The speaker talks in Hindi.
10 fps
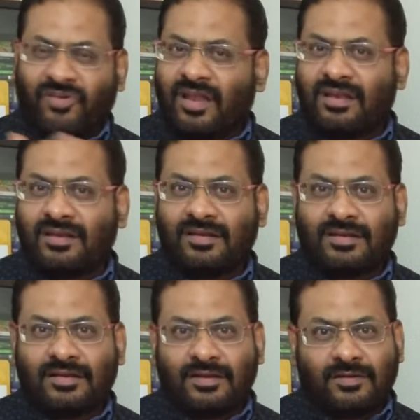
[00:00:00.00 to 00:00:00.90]
फल
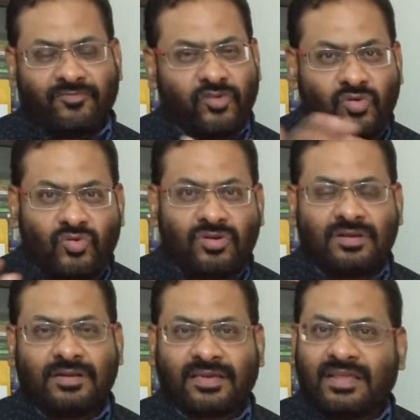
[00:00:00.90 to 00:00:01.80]

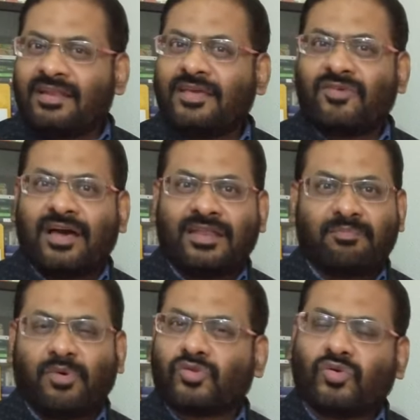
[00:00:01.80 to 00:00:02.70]
फूल खिलने वाले
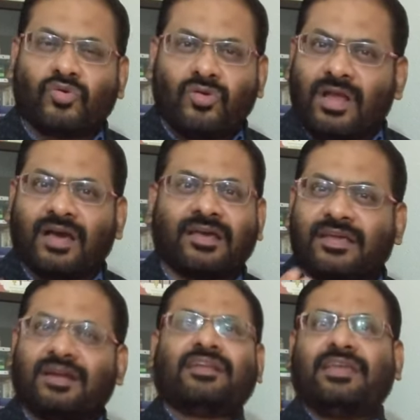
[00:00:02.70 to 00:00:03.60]
पौधों को लाकर
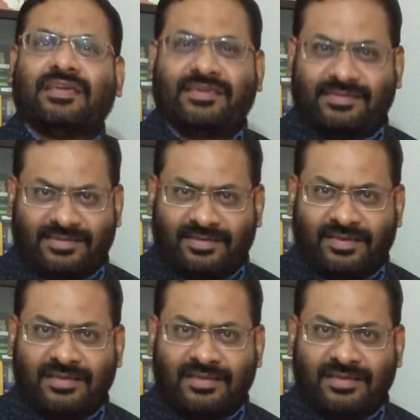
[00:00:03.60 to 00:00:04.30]
इकट्ठे किए हैं